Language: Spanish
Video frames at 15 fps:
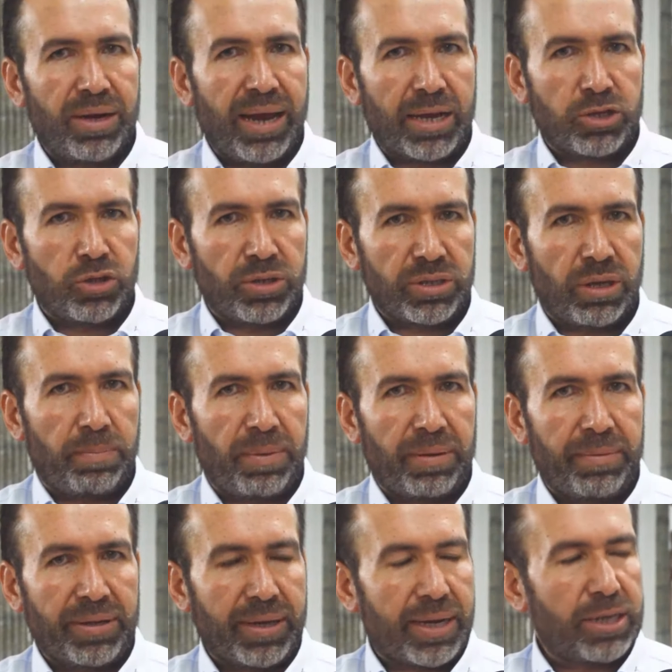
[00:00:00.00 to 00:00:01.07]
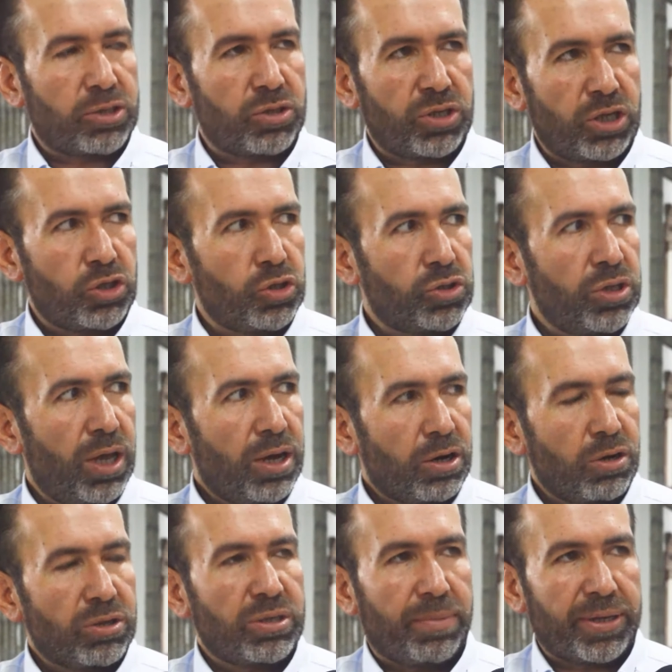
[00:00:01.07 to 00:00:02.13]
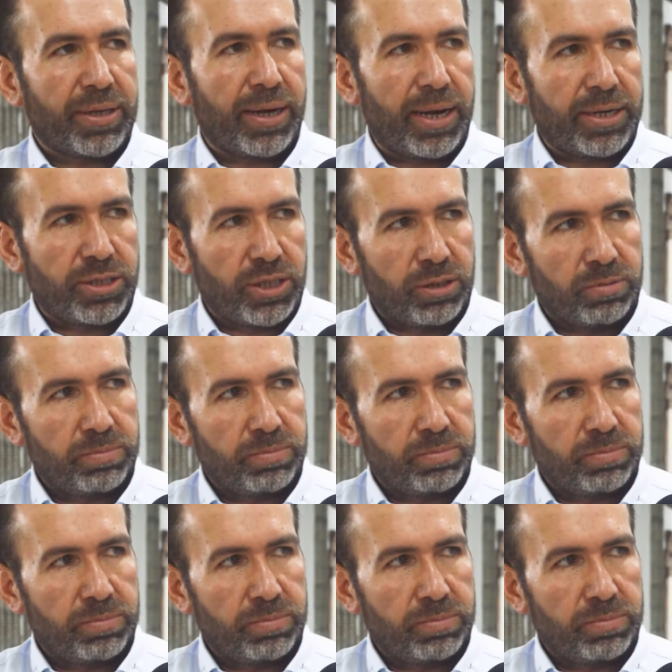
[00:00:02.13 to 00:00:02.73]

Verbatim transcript: las acciones que permitan que estos hechos no se materialicen.